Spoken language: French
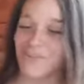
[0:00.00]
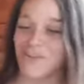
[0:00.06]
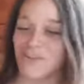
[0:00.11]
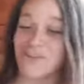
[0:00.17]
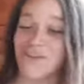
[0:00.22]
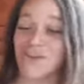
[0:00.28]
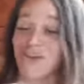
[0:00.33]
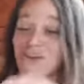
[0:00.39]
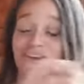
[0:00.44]

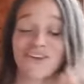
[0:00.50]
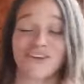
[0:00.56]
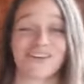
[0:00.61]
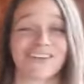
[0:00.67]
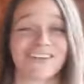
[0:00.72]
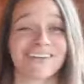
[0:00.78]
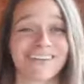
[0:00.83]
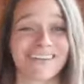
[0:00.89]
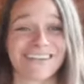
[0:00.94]
de,
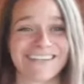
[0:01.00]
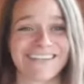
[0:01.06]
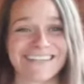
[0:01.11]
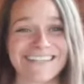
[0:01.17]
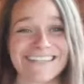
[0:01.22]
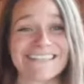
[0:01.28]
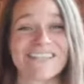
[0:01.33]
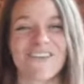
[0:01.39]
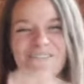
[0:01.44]

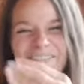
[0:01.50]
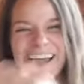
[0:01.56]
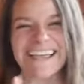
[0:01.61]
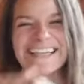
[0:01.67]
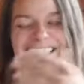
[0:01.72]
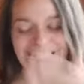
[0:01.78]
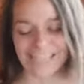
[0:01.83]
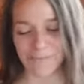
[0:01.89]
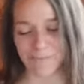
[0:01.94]
de,
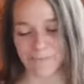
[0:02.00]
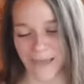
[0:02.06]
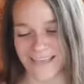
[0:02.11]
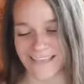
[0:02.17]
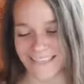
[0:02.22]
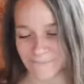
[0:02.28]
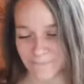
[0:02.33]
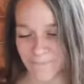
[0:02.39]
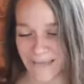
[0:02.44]
faire step
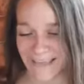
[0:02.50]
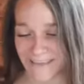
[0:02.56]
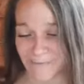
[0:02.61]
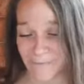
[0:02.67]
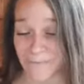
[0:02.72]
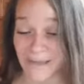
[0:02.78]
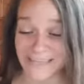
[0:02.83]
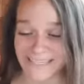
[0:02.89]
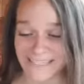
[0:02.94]

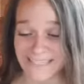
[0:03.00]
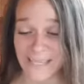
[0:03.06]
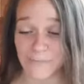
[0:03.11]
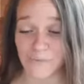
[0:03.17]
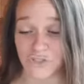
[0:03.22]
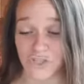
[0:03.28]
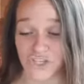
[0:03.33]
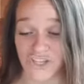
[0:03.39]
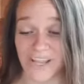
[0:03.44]
by, step
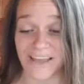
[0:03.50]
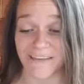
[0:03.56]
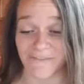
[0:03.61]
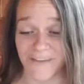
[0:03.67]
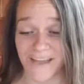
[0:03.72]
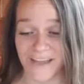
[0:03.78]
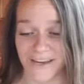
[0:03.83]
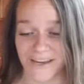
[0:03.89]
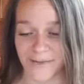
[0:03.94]
ce que j'ai à
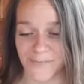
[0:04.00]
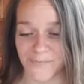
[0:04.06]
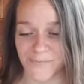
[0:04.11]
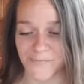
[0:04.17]
faire.